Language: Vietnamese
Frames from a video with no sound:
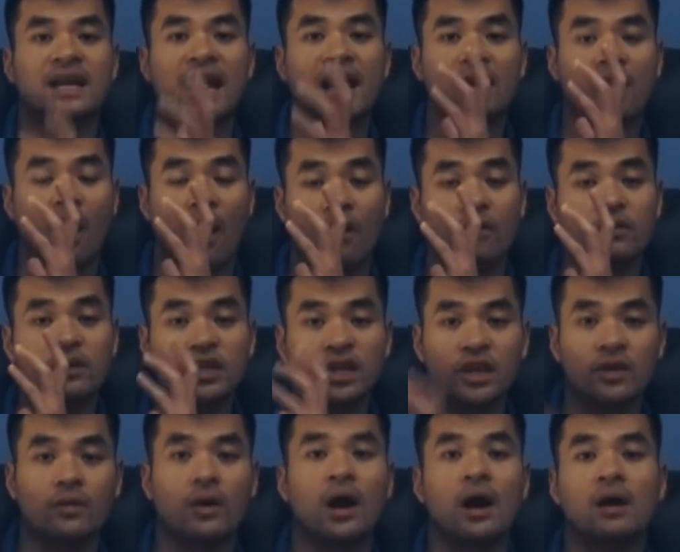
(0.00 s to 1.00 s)
ghét họ
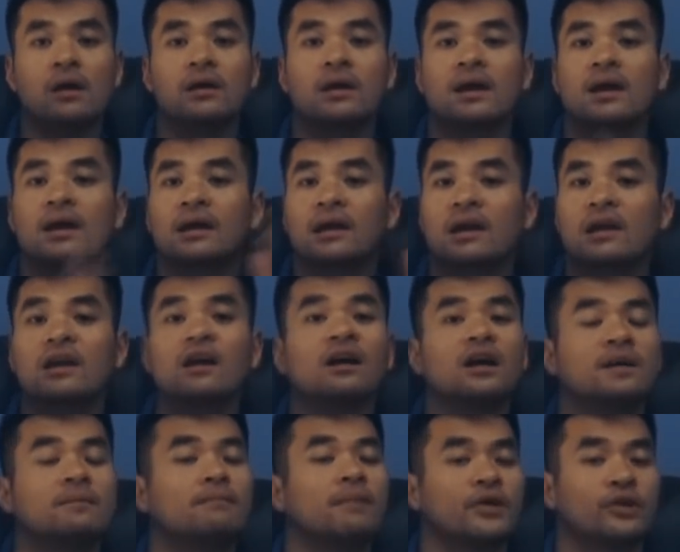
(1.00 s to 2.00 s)
nhiều hơn cái
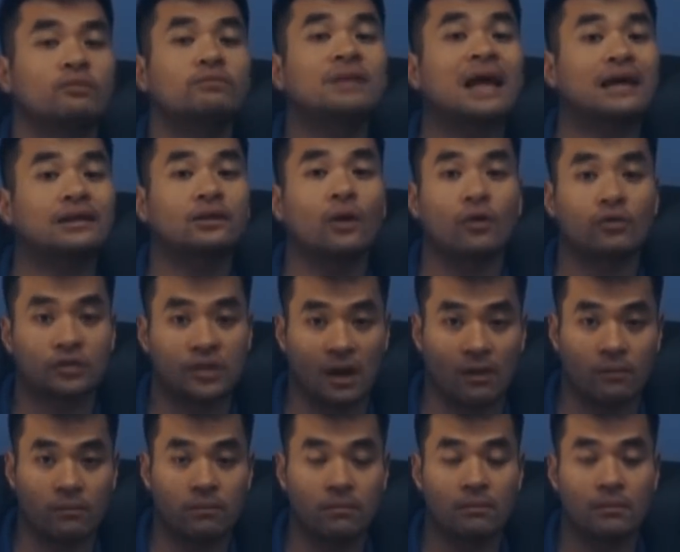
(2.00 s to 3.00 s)
người mà chúng ta tôn trọng